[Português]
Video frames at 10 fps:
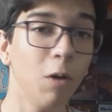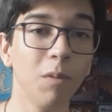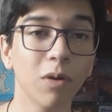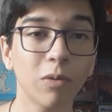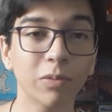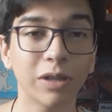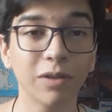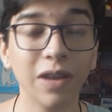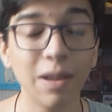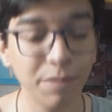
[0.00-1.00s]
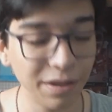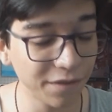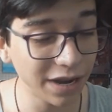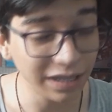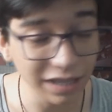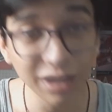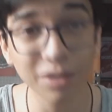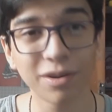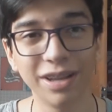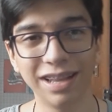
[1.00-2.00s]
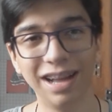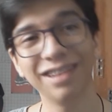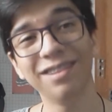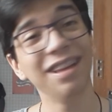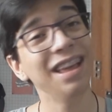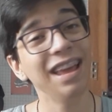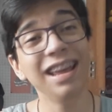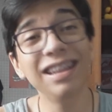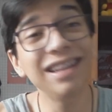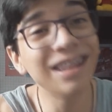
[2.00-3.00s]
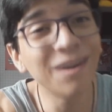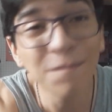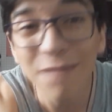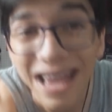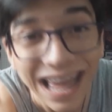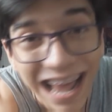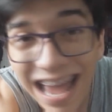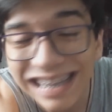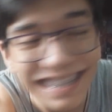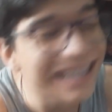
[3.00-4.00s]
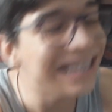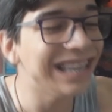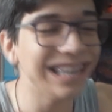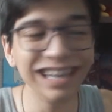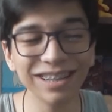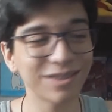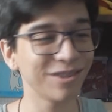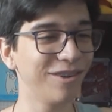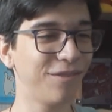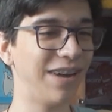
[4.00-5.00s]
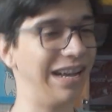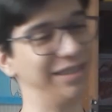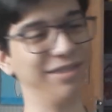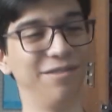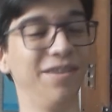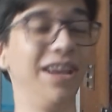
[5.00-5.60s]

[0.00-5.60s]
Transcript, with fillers: O meu computador ele é bem fraquinho, coitado. Ele não merece isso que eu faço com